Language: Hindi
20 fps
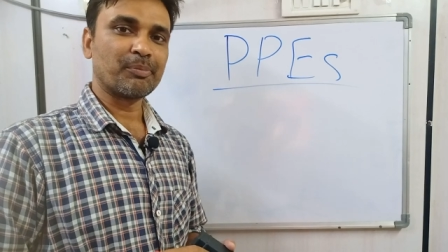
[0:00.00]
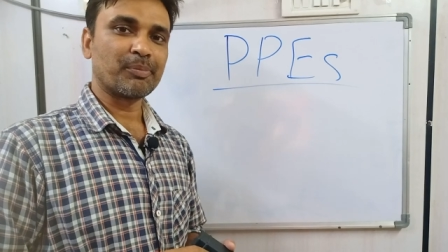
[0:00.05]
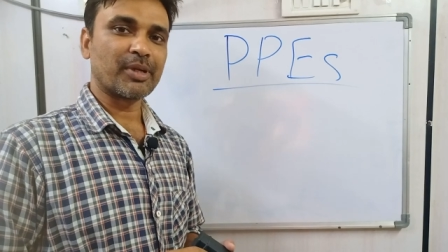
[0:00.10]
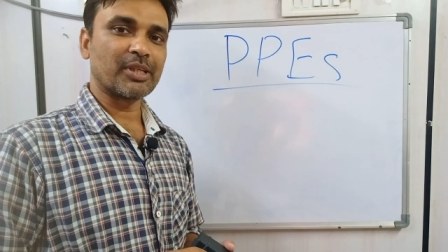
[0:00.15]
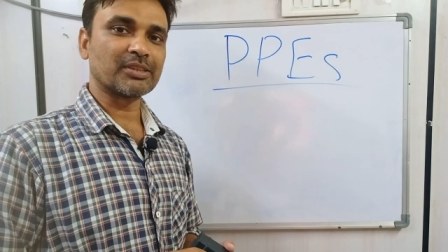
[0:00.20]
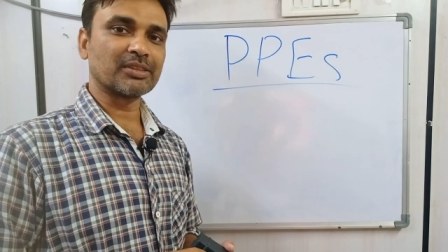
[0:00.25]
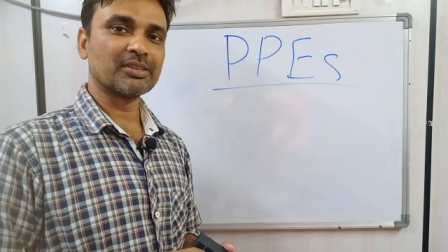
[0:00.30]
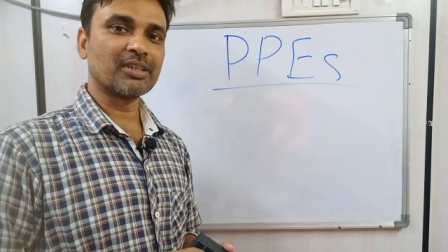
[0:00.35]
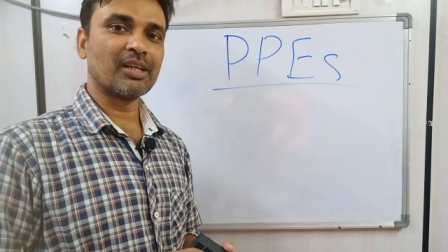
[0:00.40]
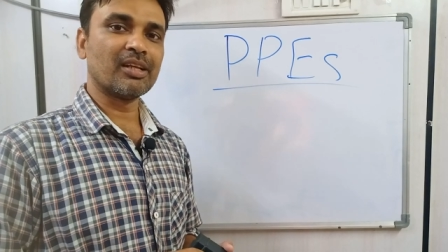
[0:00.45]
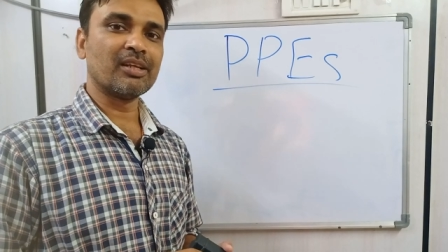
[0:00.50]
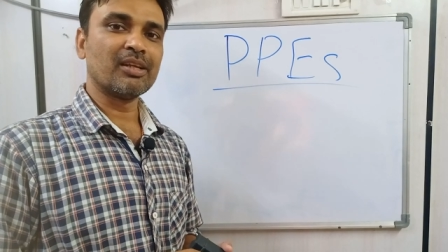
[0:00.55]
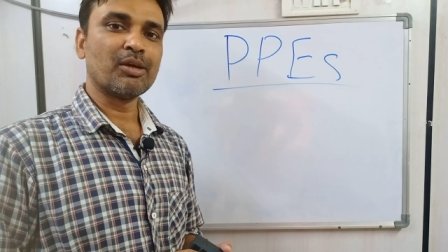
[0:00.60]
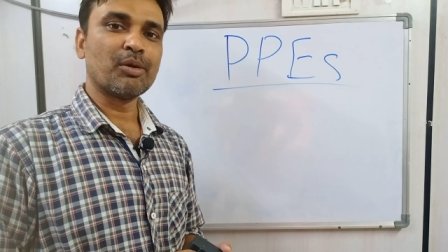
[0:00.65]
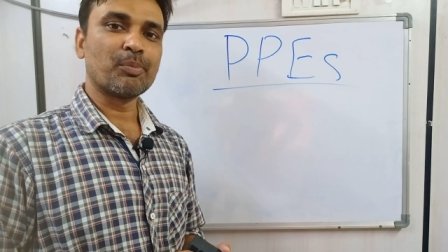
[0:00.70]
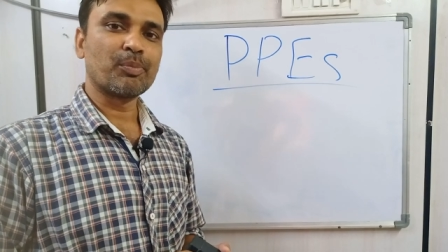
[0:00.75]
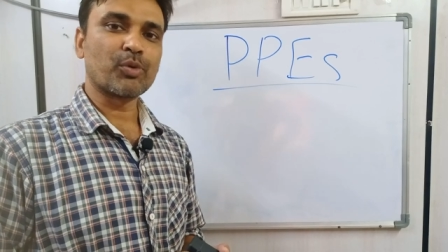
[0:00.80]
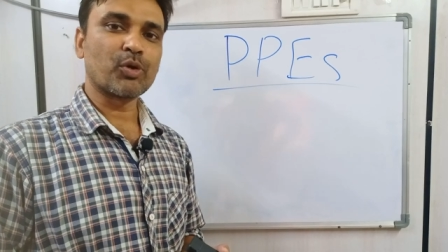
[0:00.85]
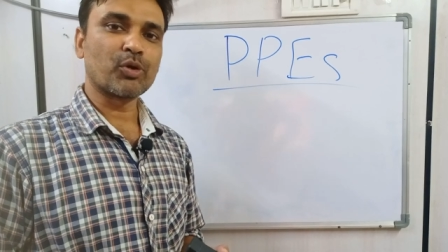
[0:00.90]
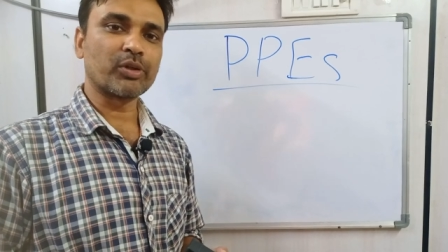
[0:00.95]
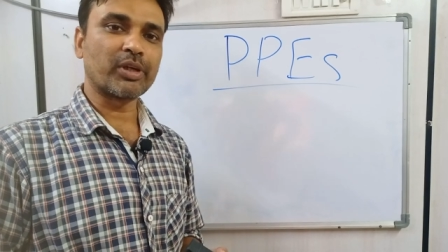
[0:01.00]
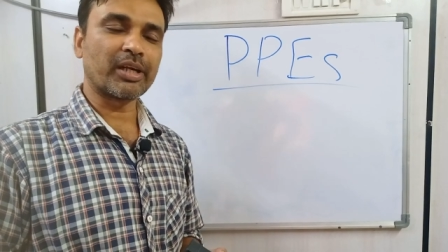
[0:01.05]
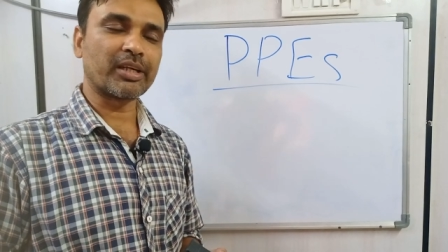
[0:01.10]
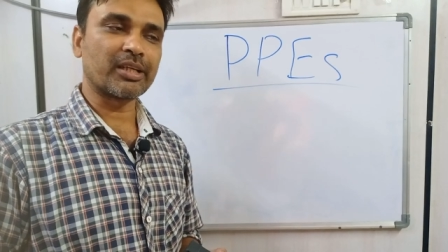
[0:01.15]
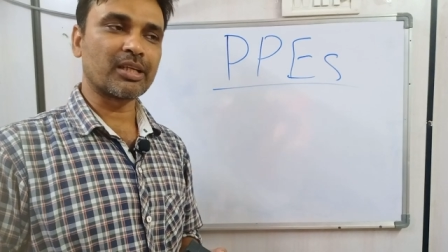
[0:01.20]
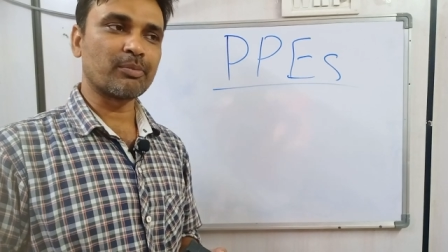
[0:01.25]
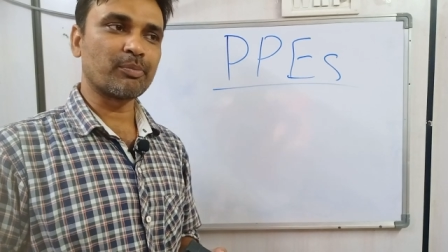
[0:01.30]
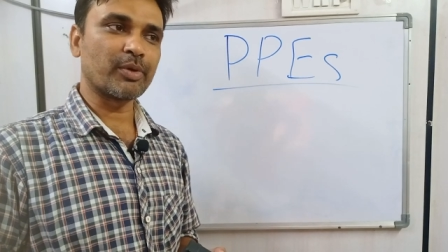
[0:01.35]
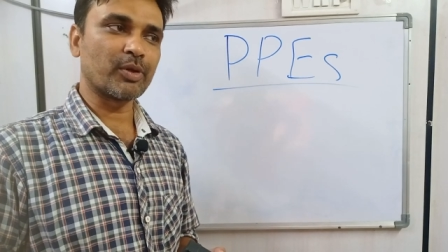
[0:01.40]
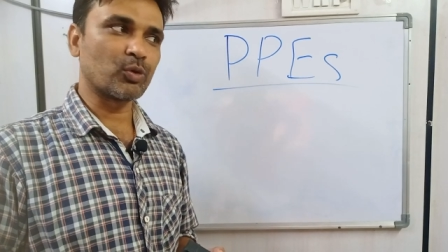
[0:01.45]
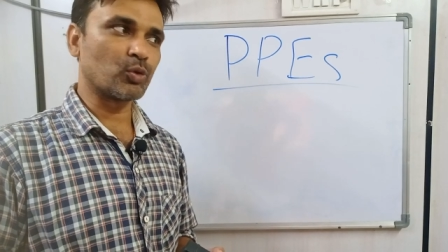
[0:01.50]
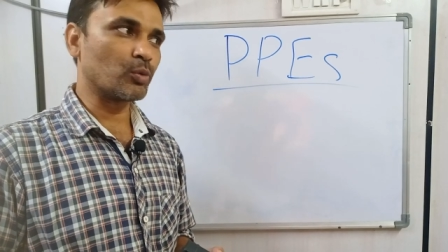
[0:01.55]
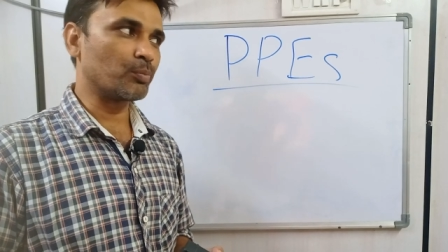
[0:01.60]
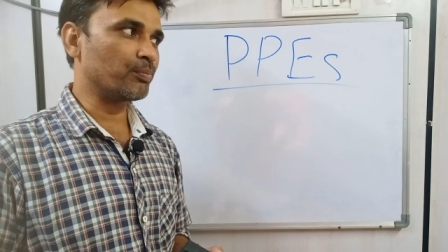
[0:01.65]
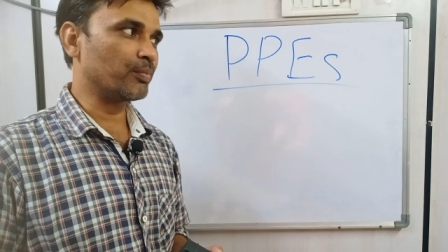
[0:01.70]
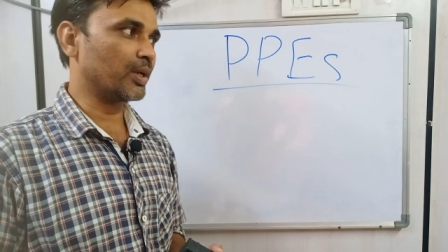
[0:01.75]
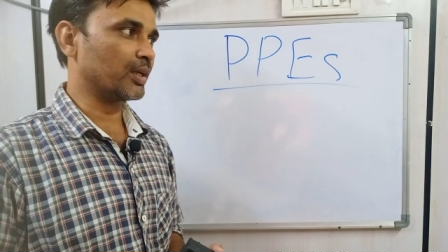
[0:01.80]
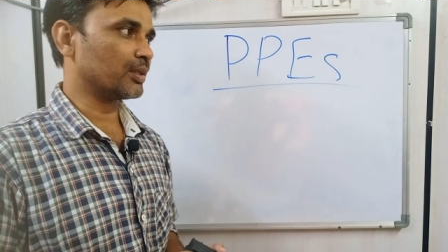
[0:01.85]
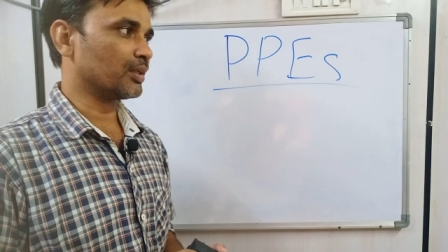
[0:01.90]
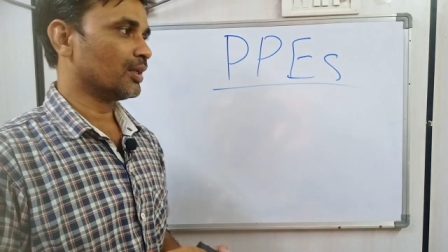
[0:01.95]
पर्सनल प्रोटेक्टिव
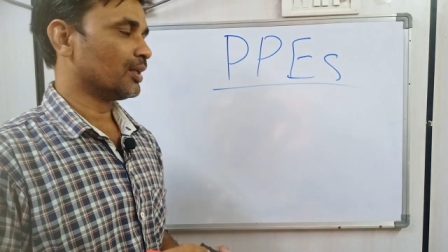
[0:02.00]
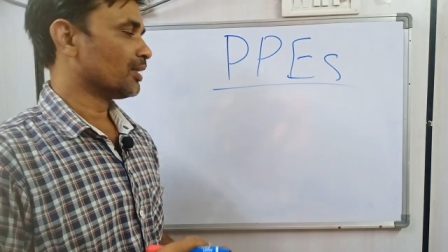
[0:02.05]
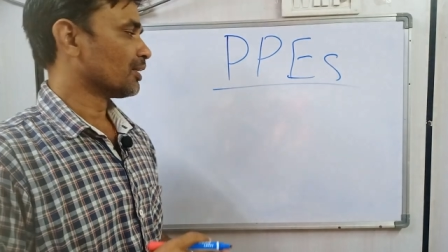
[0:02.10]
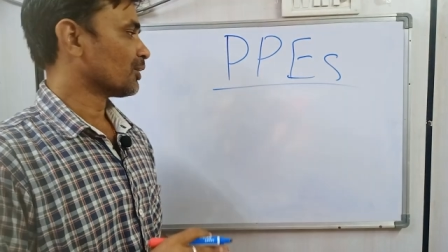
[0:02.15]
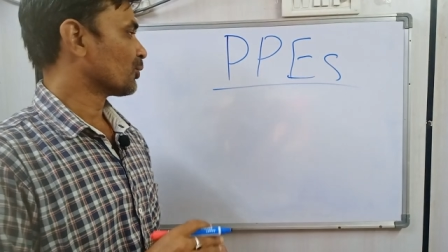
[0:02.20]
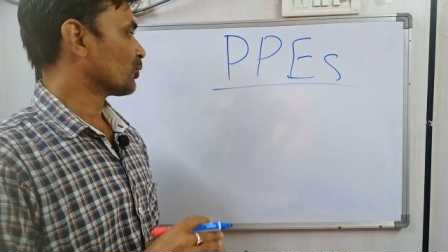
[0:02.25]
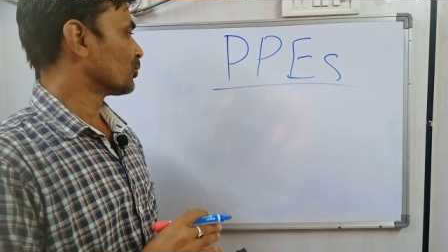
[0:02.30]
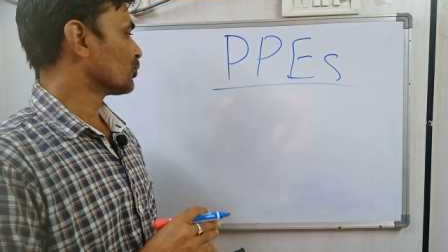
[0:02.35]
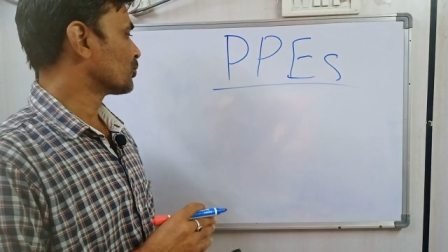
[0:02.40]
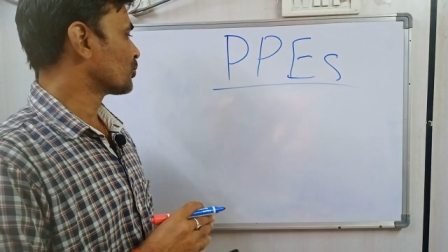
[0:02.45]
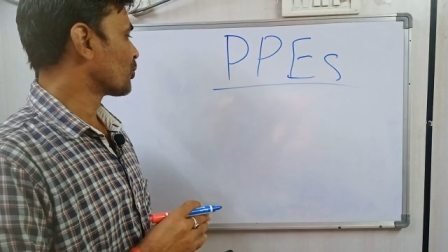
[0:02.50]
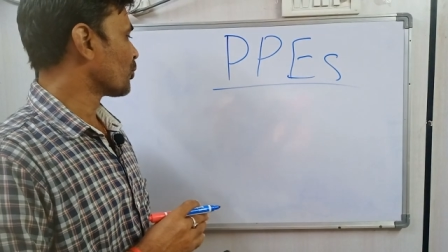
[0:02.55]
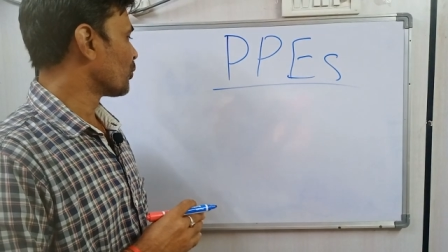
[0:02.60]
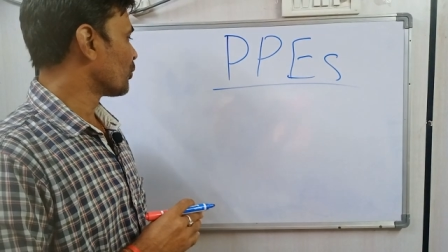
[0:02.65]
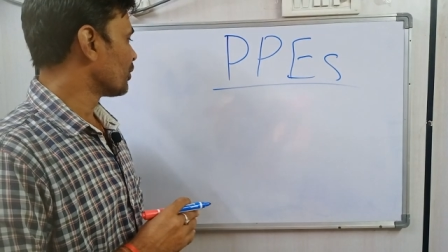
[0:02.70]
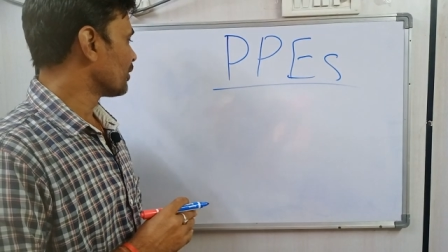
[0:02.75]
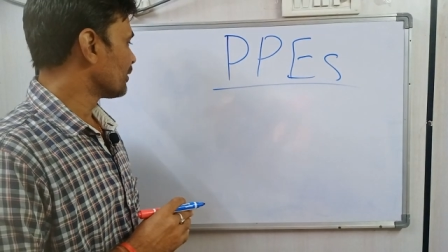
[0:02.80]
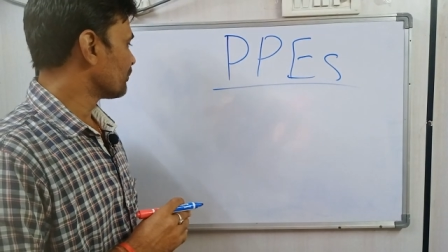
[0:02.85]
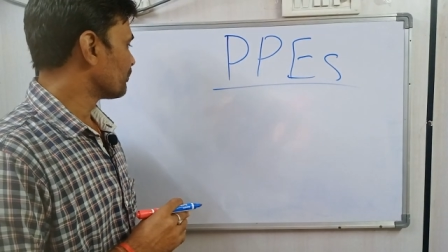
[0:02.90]
इक्विपमेंट खुद को